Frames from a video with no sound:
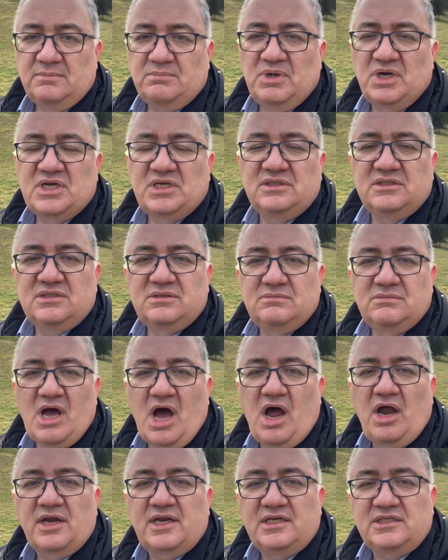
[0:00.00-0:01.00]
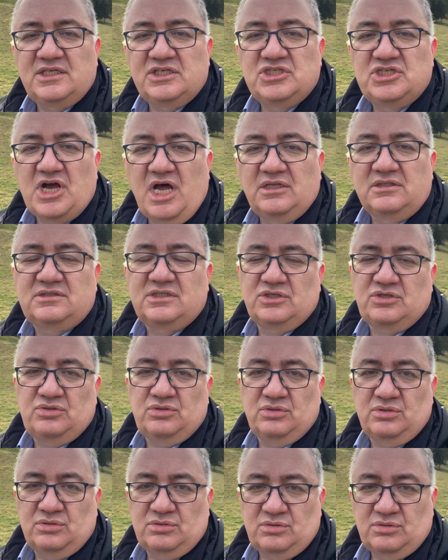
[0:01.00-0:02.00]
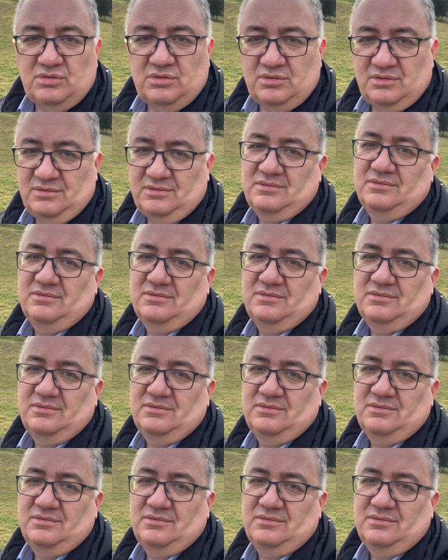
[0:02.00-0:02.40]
Bakın arkada can taşıyoruz.